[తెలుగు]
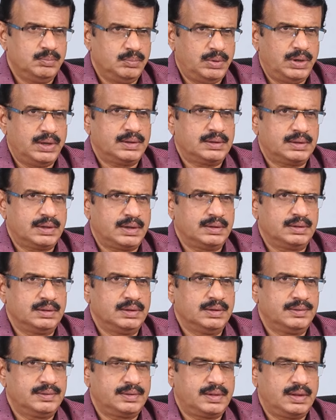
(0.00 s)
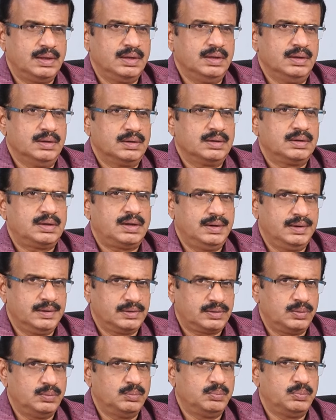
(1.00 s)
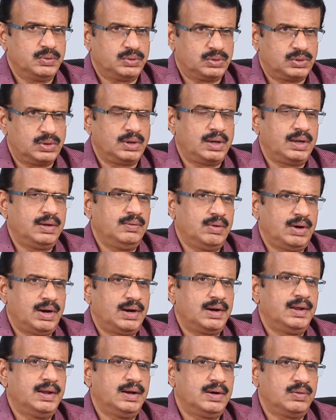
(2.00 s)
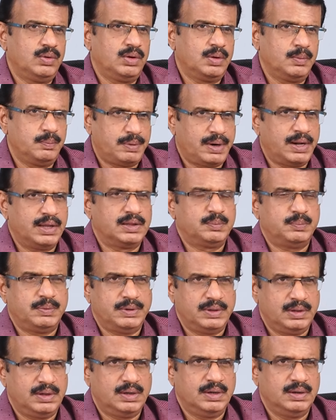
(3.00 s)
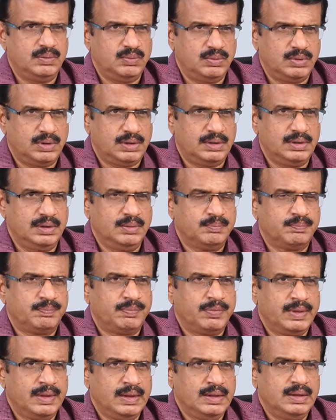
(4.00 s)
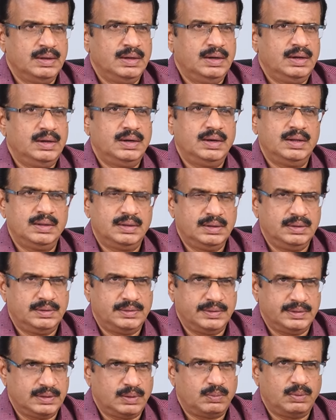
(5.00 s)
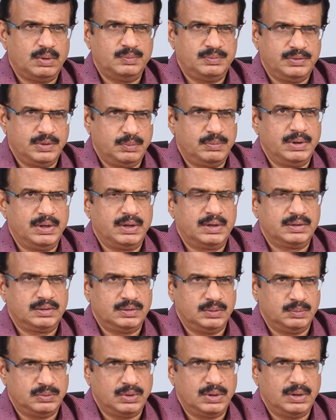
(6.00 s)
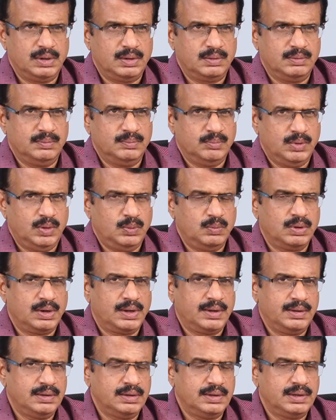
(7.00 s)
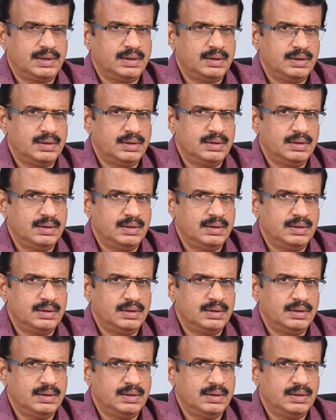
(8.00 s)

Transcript: భారతరత్న ఇస్తే కనీసం పొత్తుకి వెళ్ళడానికి ఒక ప్రాతిపదిక ఉంటుంది అనేది చంద్రబాబు చెప్పినట్టుగా చెప్తున్నారు మామూలుగా ఏంటంటే